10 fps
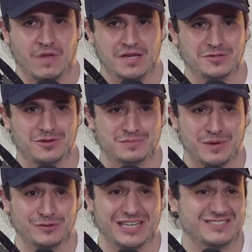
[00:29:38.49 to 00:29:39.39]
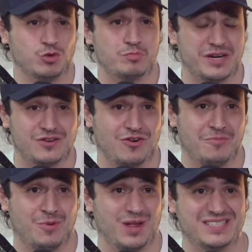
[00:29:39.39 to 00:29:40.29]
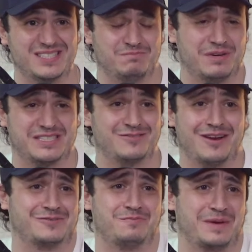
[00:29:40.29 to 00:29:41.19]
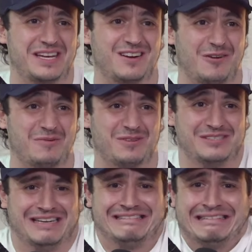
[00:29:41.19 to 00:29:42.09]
haciéndoles preguntas súper incómodas y pasándolas súper incómodas.